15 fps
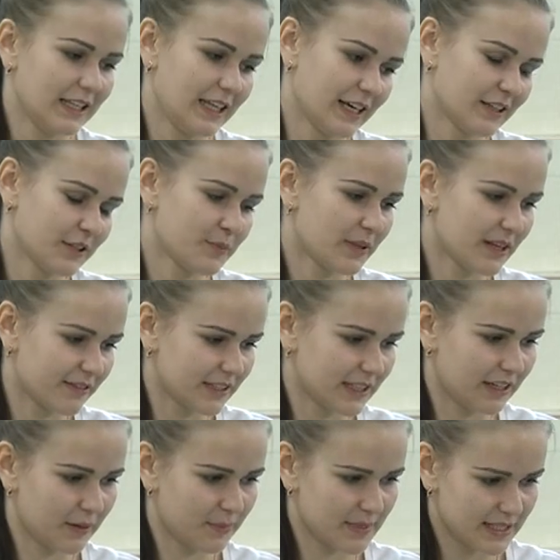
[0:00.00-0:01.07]
Нет,
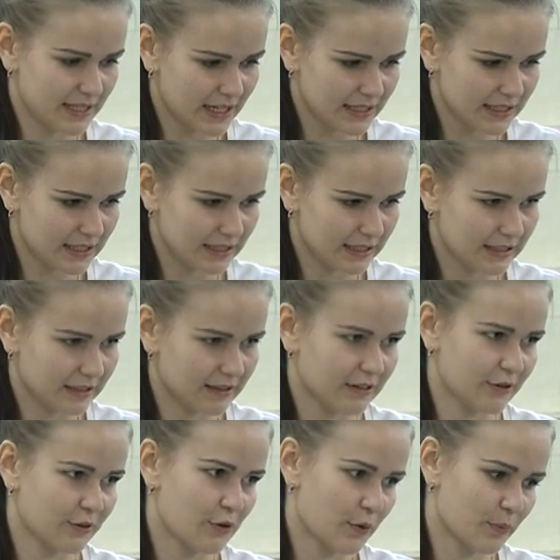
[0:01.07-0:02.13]
плавать не обязательно, так
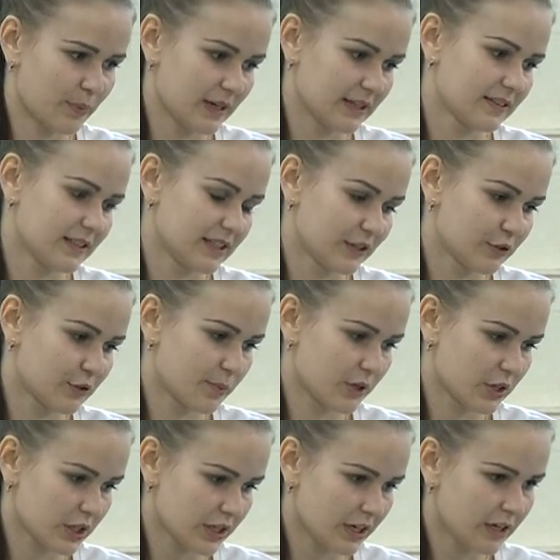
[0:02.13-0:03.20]
как комплекс всех
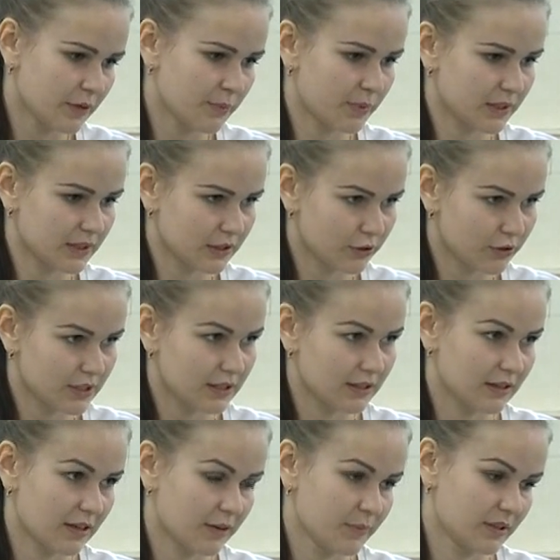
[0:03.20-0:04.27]
упражнений
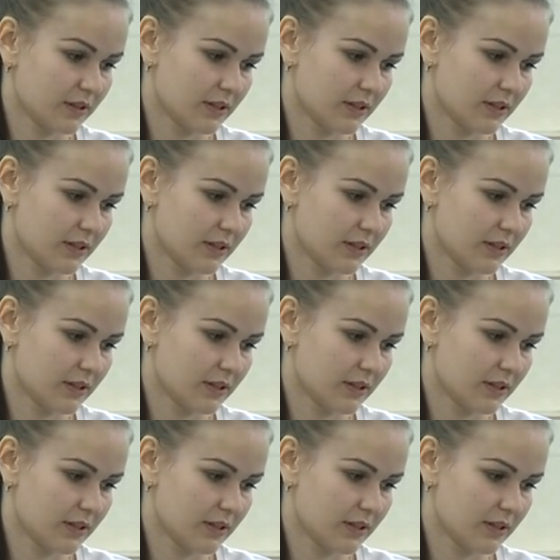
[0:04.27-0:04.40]
происходит на